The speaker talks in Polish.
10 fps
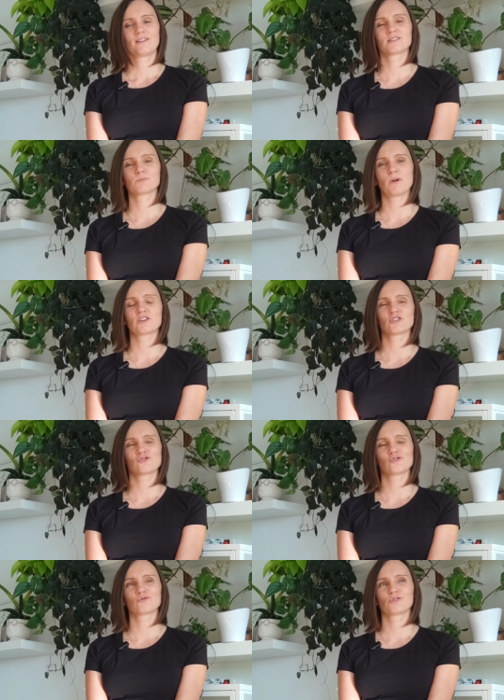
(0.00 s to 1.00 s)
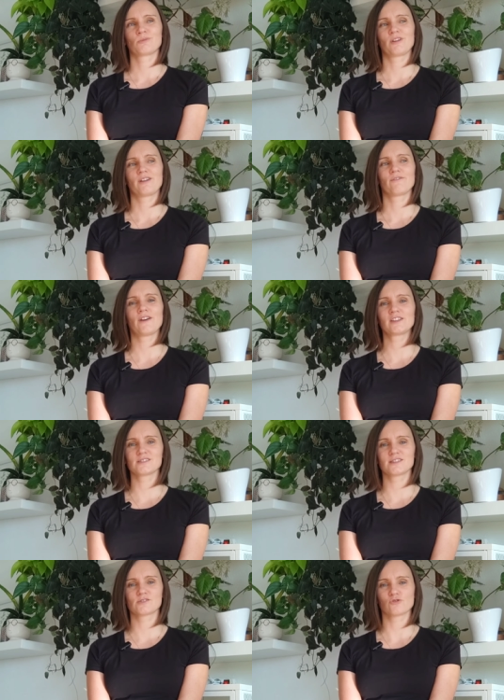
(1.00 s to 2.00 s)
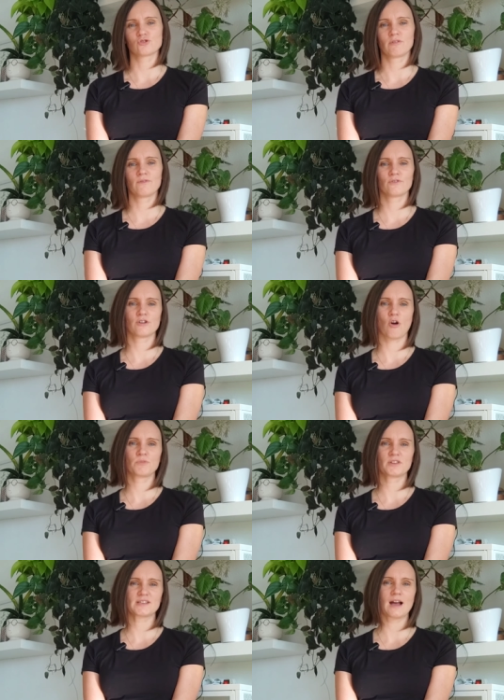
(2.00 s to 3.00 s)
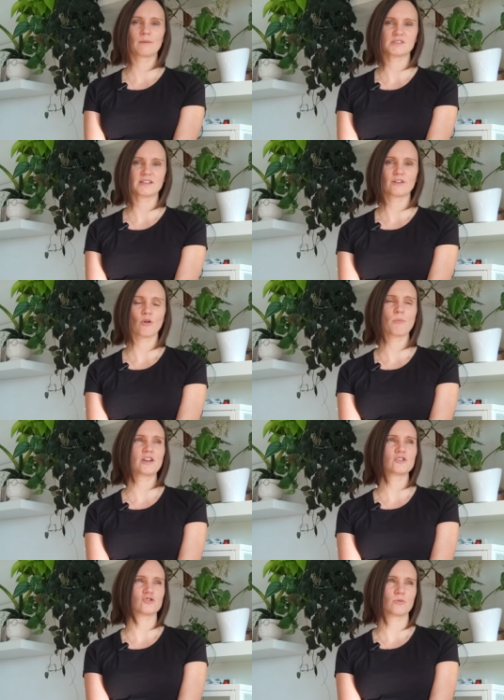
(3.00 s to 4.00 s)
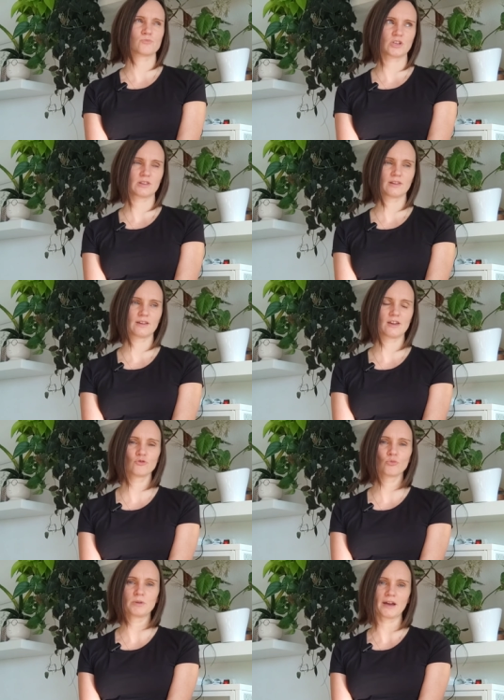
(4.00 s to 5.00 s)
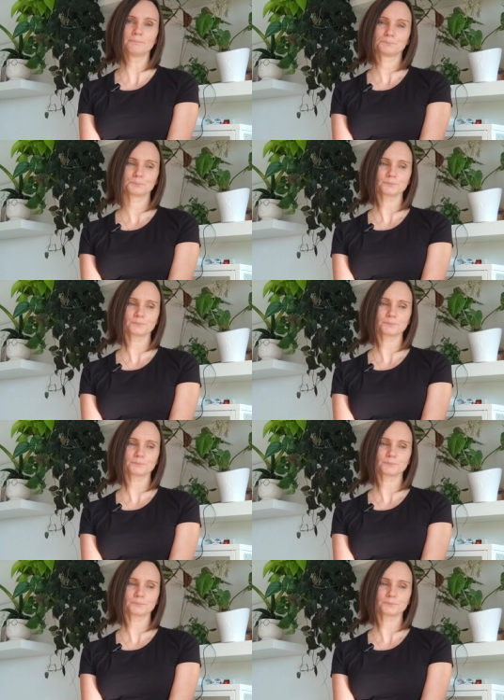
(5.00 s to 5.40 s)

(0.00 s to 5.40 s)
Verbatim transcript: Jest parę rzeczy, które mnie fajnie zaskoczyły. W ogóle obiecałam znajomej, że przytnę jej dubie.